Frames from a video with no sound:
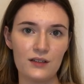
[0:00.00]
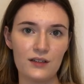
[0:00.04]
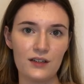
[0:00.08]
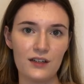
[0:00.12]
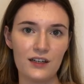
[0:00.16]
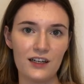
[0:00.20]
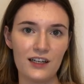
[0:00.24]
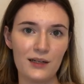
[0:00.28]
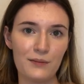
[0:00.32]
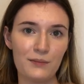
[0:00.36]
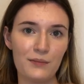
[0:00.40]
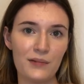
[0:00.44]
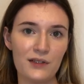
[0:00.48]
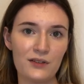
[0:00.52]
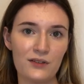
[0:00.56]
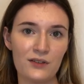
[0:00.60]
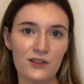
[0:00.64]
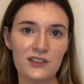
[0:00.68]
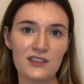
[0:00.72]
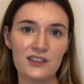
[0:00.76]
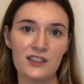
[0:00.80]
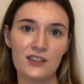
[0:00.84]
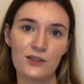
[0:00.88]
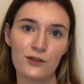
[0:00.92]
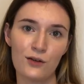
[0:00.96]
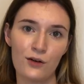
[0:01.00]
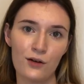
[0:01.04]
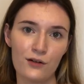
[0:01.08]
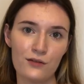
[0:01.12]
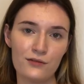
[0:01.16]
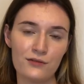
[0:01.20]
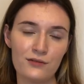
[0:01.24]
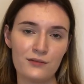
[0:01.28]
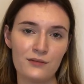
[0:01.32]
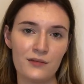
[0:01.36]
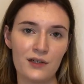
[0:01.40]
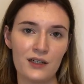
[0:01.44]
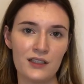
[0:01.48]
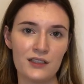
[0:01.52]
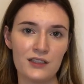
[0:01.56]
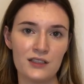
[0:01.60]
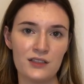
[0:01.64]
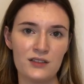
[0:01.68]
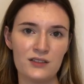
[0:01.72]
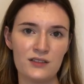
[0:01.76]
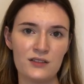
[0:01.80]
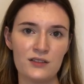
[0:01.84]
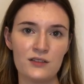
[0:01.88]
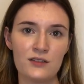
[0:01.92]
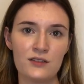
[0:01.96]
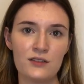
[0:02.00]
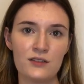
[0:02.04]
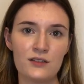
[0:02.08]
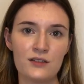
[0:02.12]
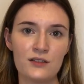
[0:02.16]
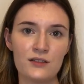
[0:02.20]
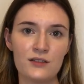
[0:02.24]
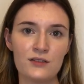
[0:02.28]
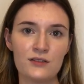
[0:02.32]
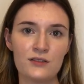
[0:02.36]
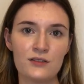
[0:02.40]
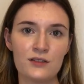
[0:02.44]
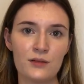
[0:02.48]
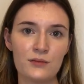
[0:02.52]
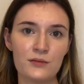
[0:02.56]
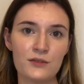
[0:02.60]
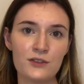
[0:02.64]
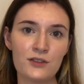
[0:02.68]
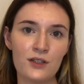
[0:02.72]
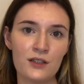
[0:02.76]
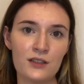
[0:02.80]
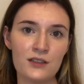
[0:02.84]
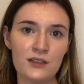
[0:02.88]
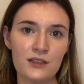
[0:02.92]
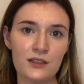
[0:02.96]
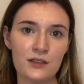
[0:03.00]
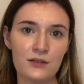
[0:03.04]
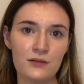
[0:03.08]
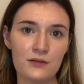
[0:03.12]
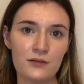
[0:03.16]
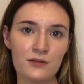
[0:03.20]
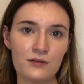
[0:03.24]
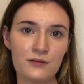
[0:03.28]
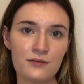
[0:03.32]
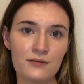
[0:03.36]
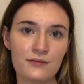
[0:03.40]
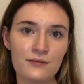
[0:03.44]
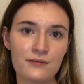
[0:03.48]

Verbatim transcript: Era para nós ser nove, mas somos só cinco.